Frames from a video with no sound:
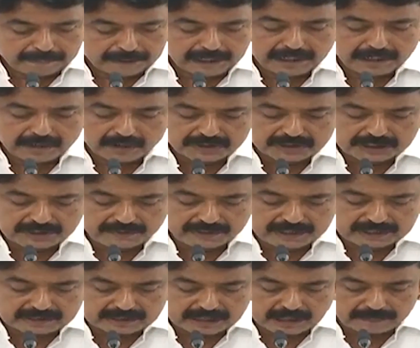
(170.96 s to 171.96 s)
పెళ్లి రోజే
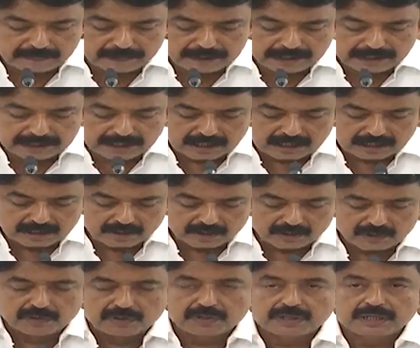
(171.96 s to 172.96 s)
వైఎస్ఆర్ పెళ్లి
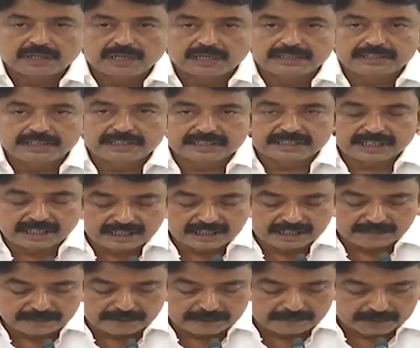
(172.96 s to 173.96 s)
కానుకను
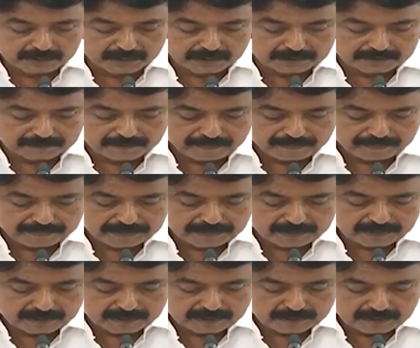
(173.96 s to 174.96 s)
అందించాలని ప్రభుత్వం
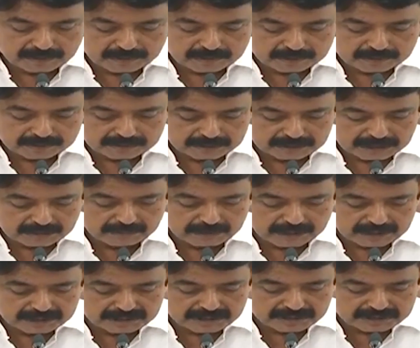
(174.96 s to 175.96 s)

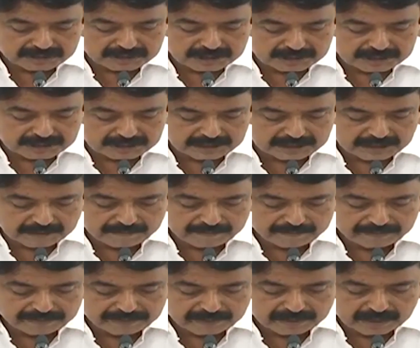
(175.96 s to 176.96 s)
తీర్మానించడం జరిగింది
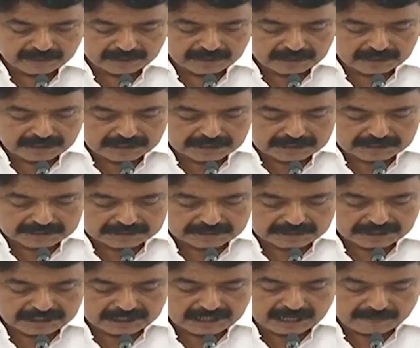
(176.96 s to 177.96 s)

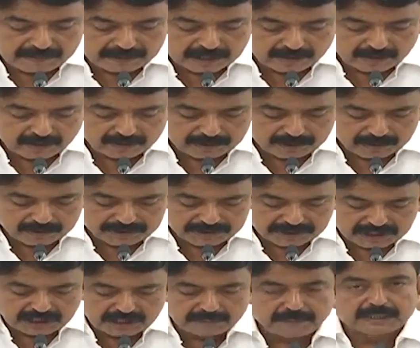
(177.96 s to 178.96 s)
శ్రీరామనవమి
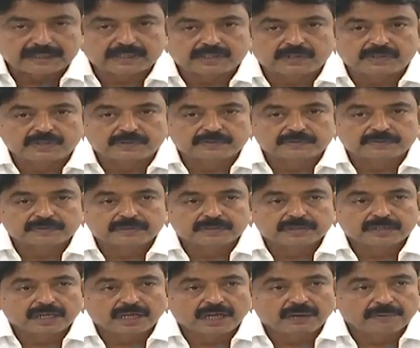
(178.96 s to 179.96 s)
నుంచి ఈ పథకం
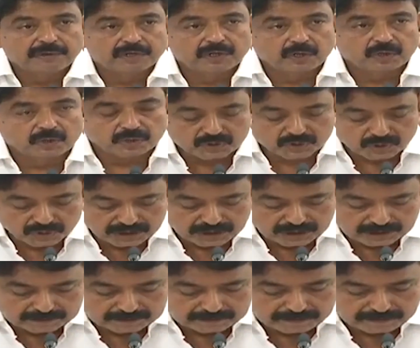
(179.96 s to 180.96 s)
అమల్లోకి వస్తుంది